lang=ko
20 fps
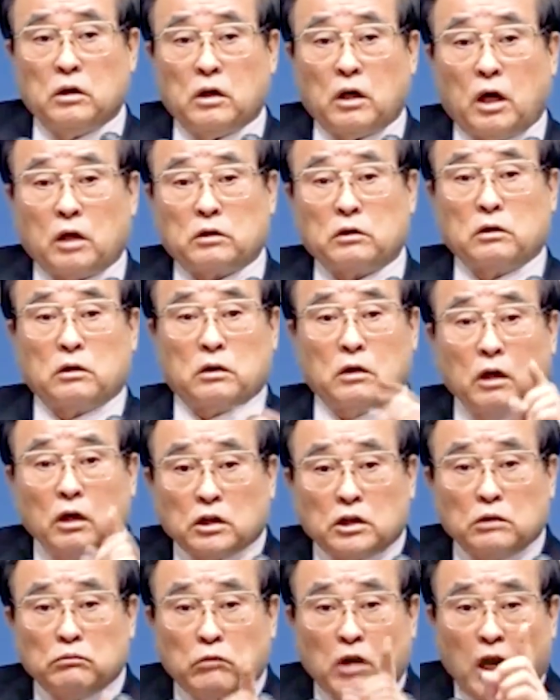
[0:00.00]
하여튼
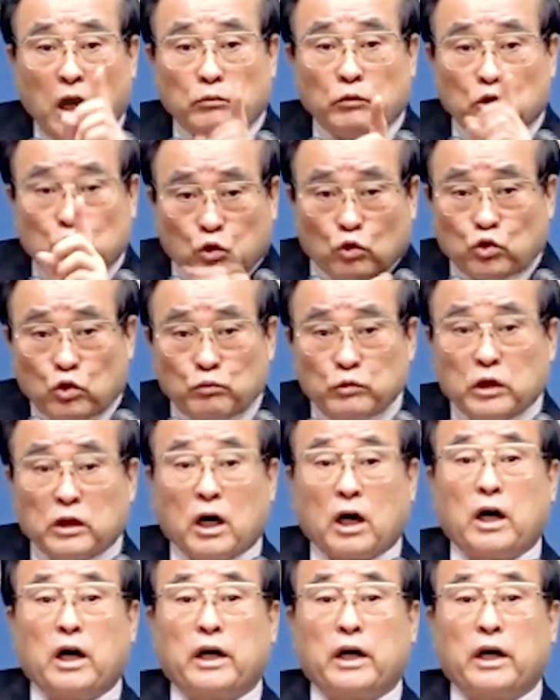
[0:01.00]
거짓말하면 죽습니다.